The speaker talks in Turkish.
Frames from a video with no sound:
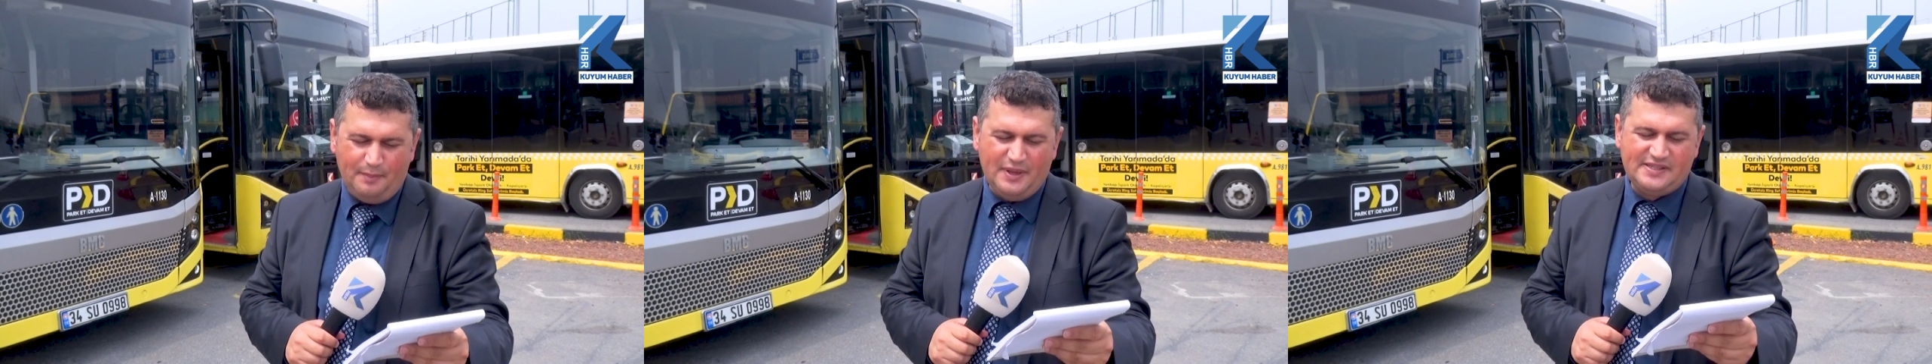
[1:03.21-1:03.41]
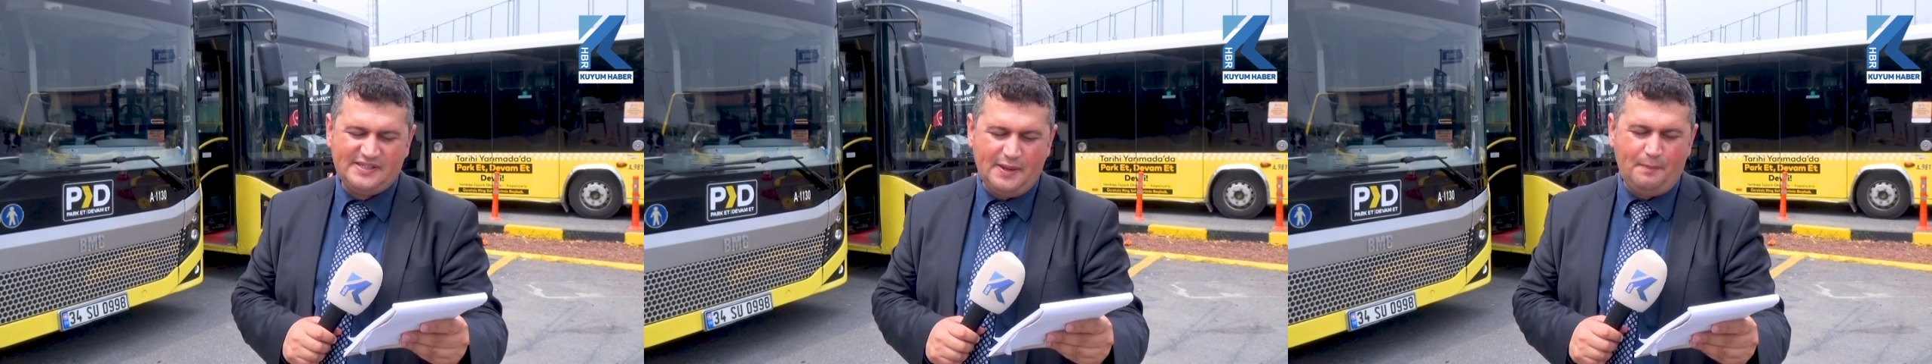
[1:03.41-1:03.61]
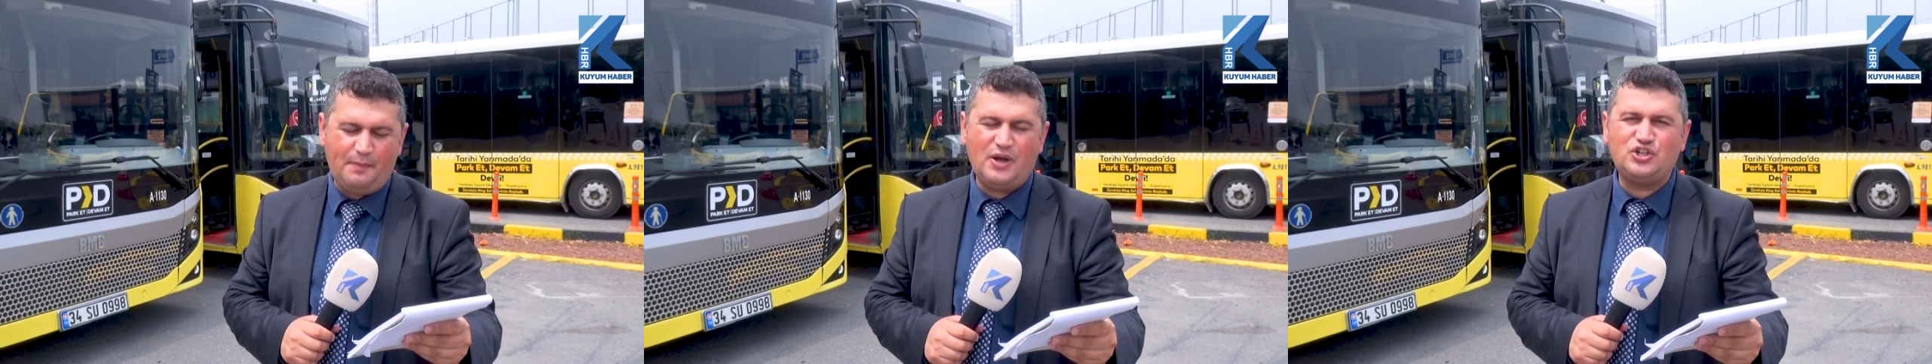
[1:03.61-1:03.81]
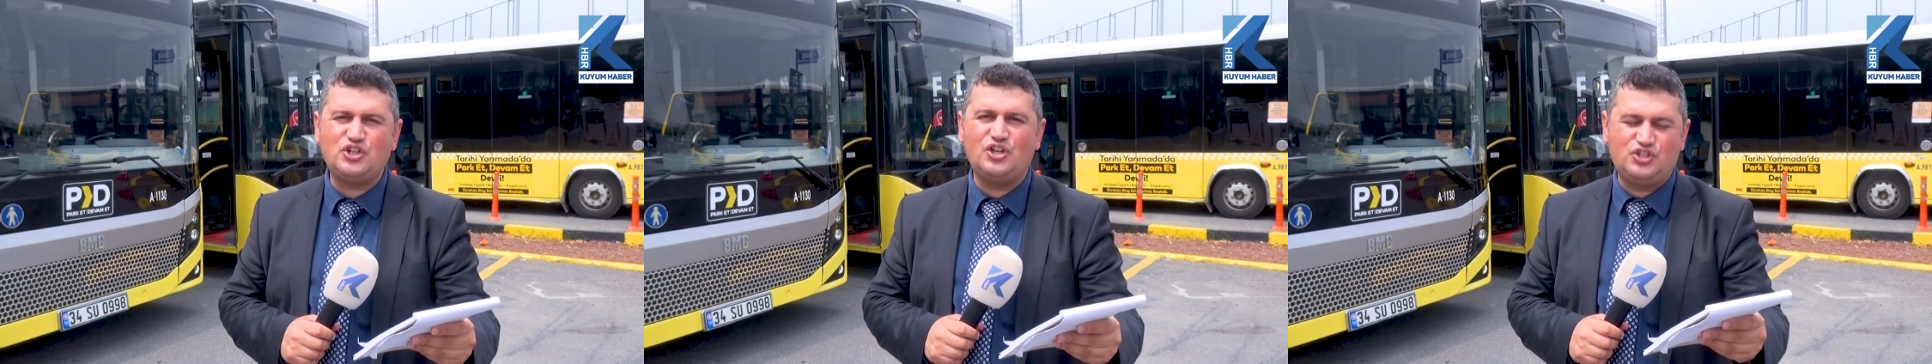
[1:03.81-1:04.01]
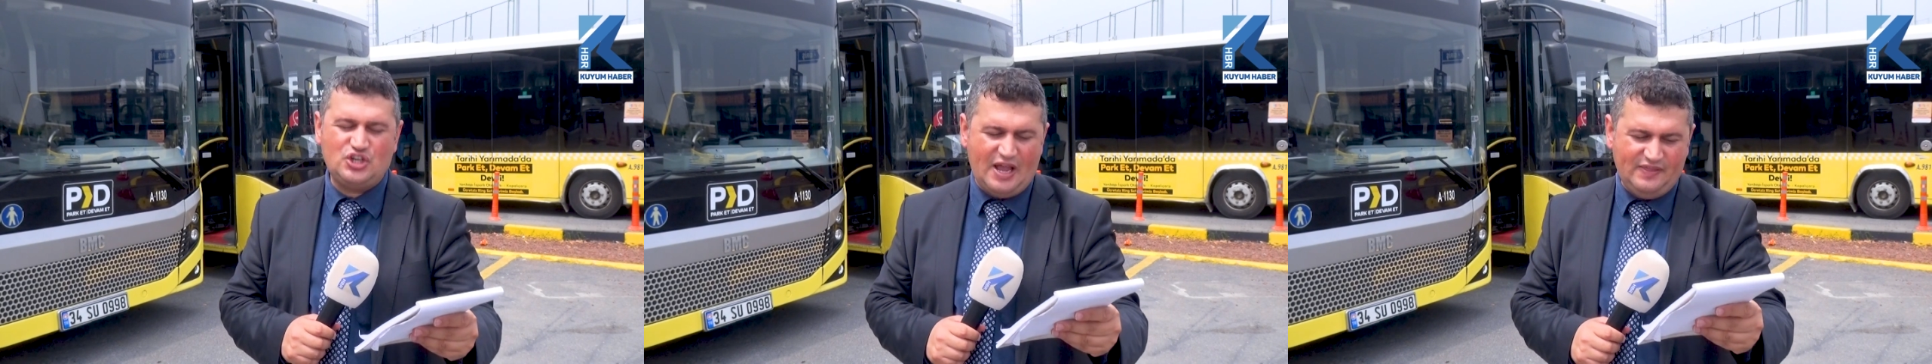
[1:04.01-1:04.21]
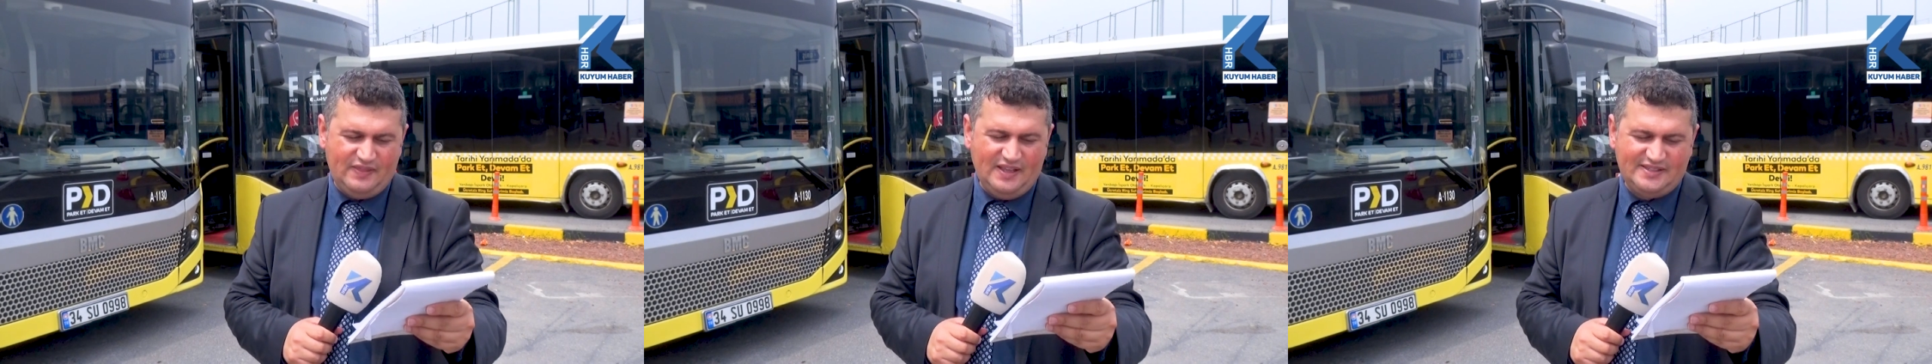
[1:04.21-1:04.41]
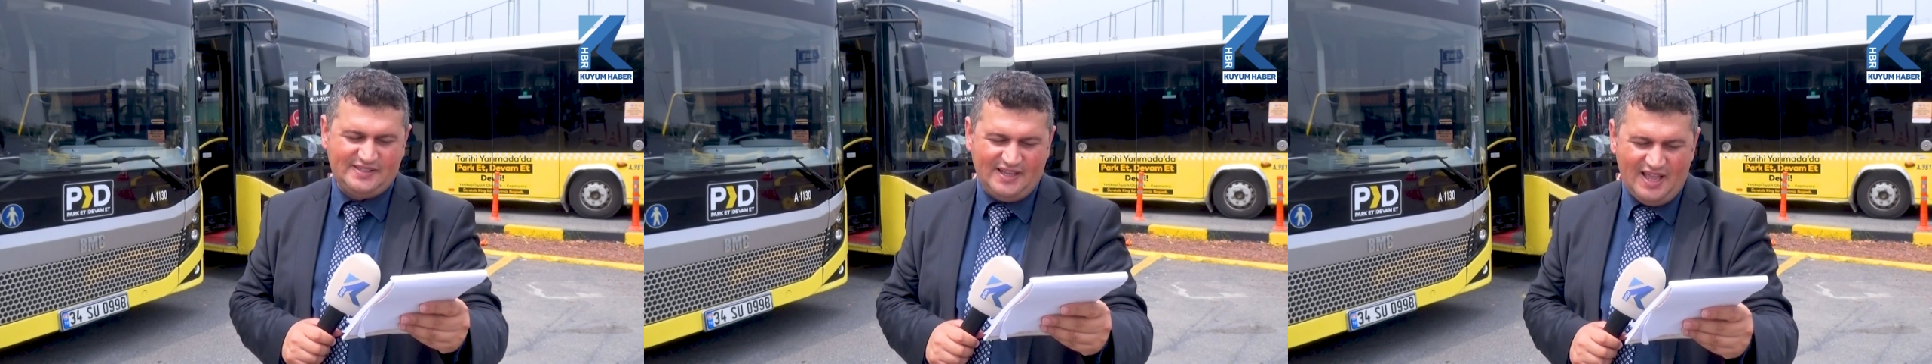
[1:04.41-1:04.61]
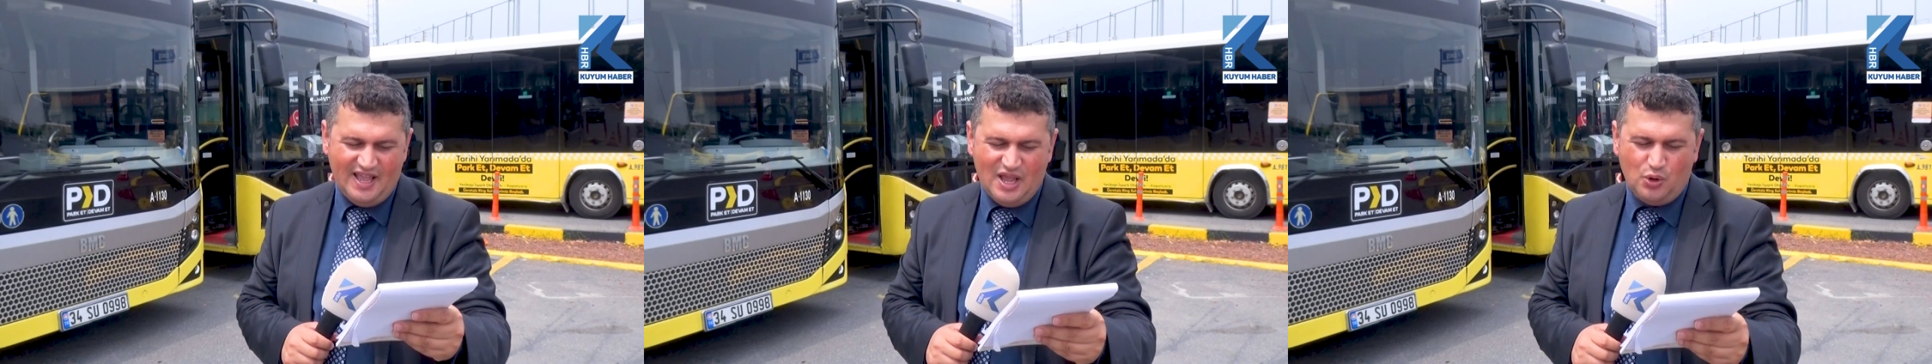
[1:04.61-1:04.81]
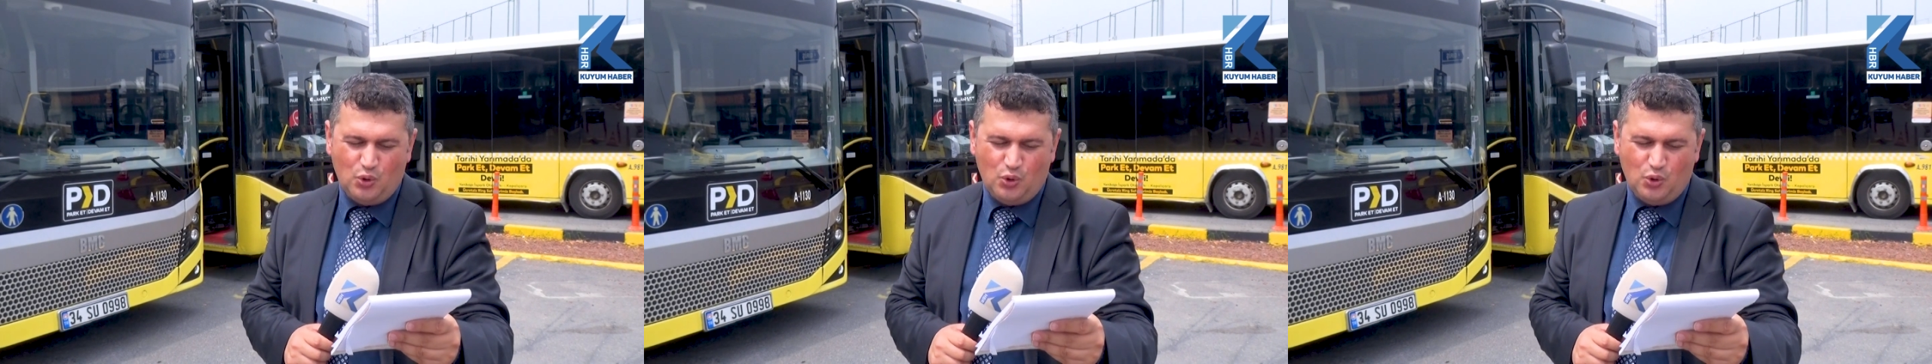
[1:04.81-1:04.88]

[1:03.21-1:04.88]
Mesih Paşa Caddesi,